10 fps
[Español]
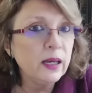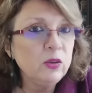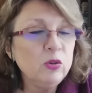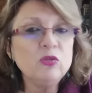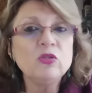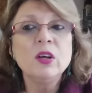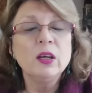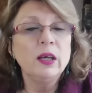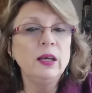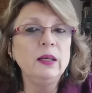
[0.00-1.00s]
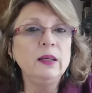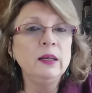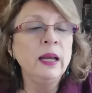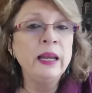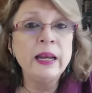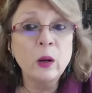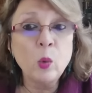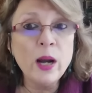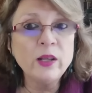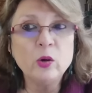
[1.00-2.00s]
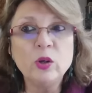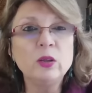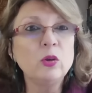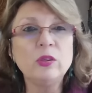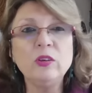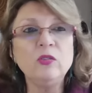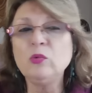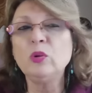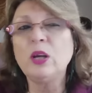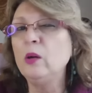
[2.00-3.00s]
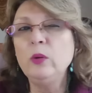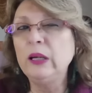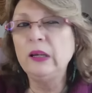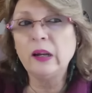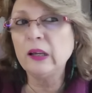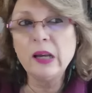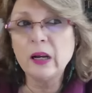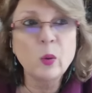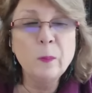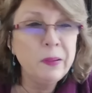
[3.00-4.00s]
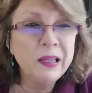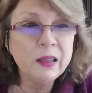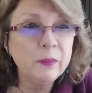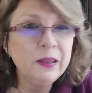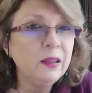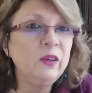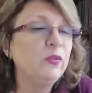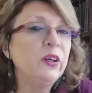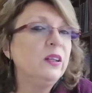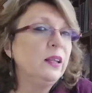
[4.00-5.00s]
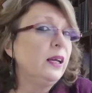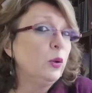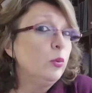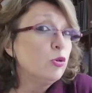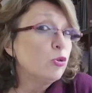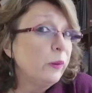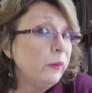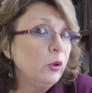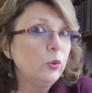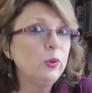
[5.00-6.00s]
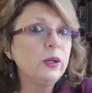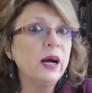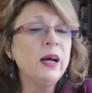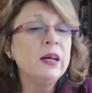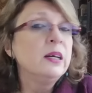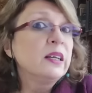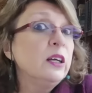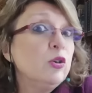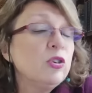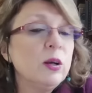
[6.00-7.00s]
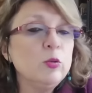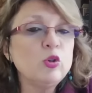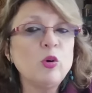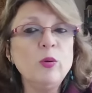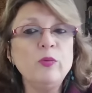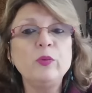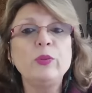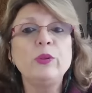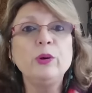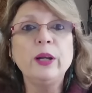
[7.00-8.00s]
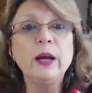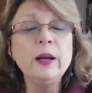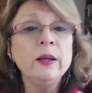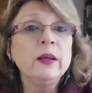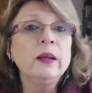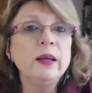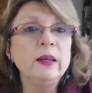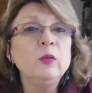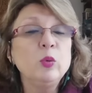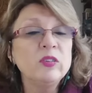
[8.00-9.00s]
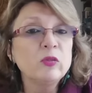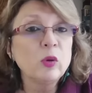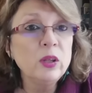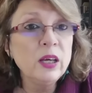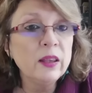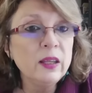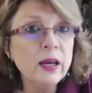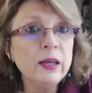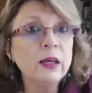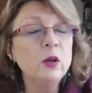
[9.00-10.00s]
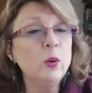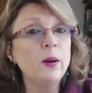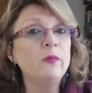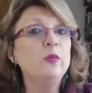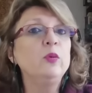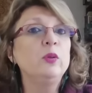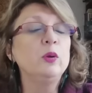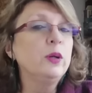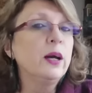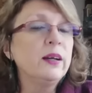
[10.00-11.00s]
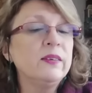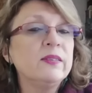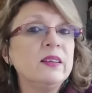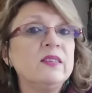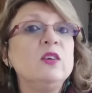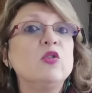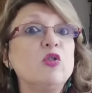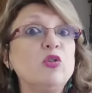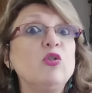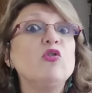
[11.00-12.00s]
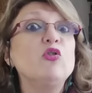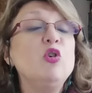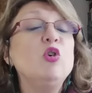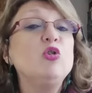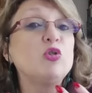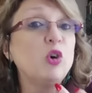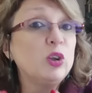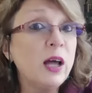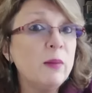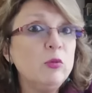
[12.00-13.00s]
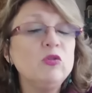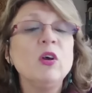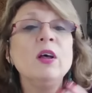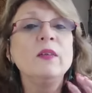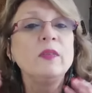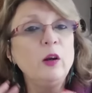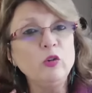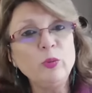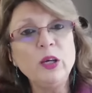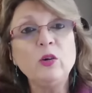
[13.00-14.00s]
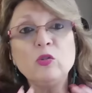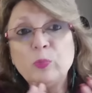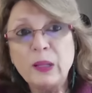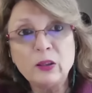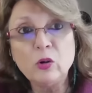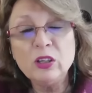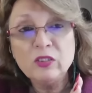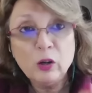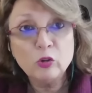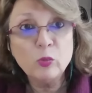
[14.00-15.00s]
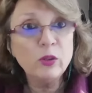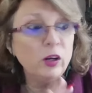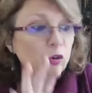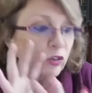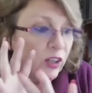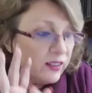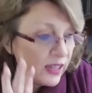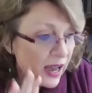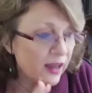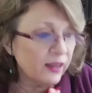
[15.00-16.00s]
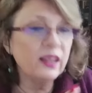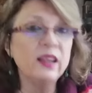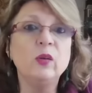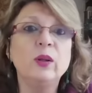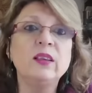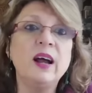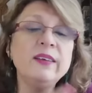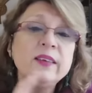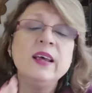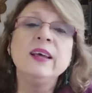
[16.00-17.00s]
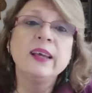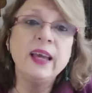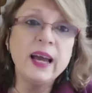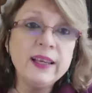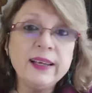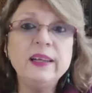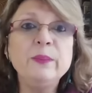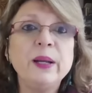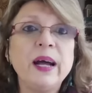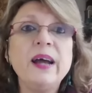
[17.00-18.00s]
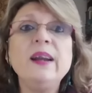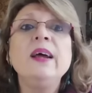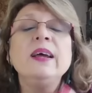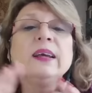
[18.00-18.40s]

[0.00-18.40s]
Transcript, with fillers: años en, acuario y entonces esto trae una energía completamente diferente que no hemos vivido nunca, que no sabemos cómo funciona en nuestro día a día y que no va a funcionar este, si nosotros no nos soltamos de los viejos patrones y los modelos que ya han quedado atrás, que hay que liberar,